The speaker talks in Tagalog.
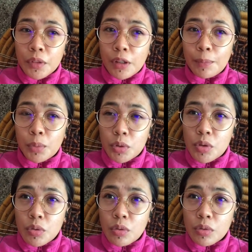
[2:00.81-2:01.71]

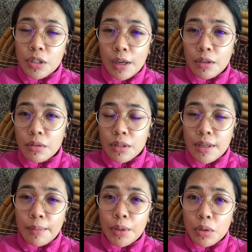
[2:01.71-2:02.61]
Tapos kung sa,
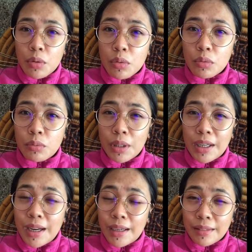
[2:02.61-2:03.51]
sabi kung
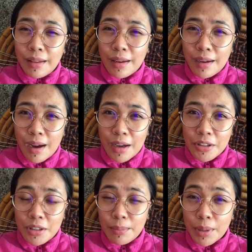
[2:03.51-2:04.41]
malala na talaga,
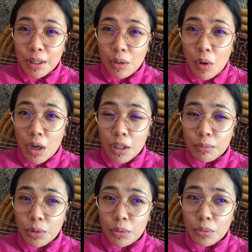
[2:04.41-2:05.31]
syempre tawagan
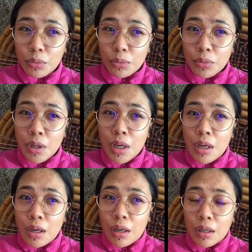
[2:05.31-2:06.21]
mo yung
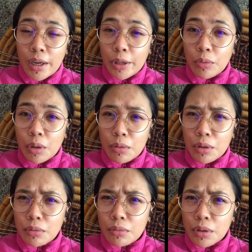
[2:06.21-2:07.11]
uh,
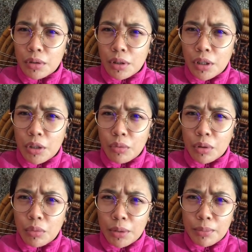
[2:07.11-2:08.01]
911
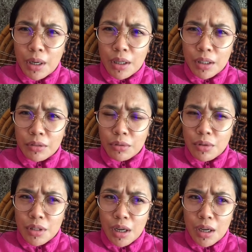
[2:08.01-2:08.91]
911 ba ang ano
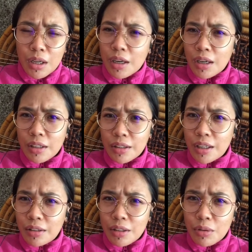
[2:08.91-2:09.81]
dun sa Canada
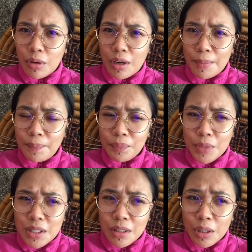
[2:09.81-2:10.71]
hindi ko alam
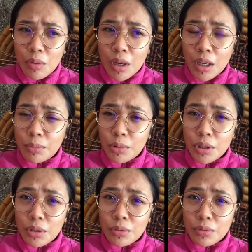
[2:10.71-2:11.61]
basta tawagan mo
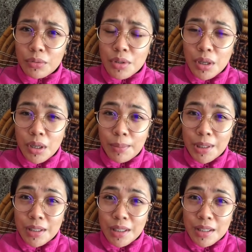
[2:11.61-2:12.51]
na yung sa
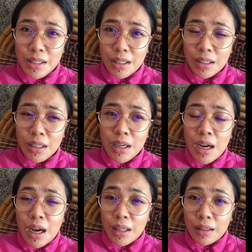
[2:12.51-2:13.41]
emergency
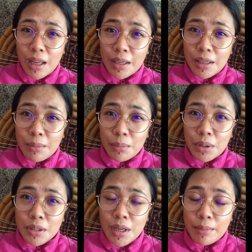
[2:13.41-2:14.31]
hotline
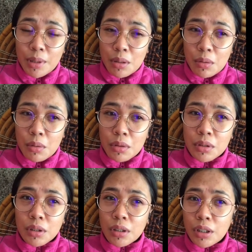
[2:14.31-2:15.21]
number sabi ko
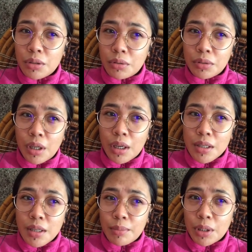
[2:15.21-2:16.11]
ngayon uh,
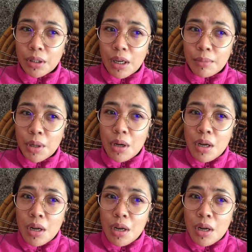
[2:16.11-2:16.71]
sabi ng amo